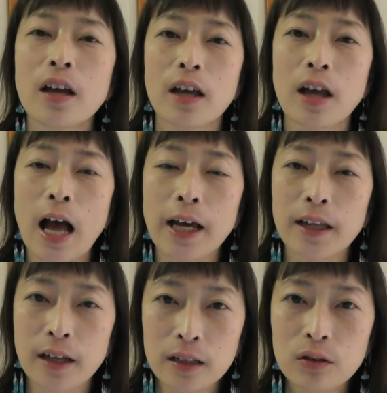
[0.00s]
え上
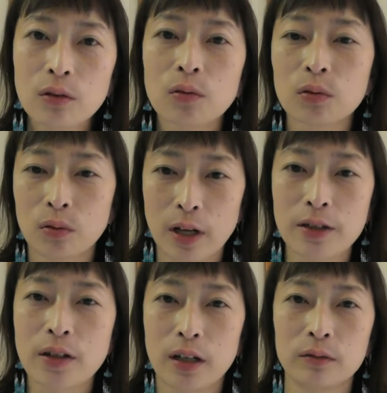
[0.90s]
げないということを
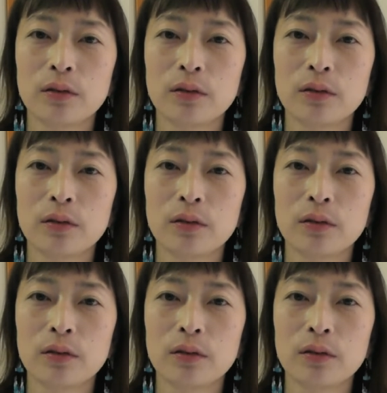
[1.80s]
扱うっ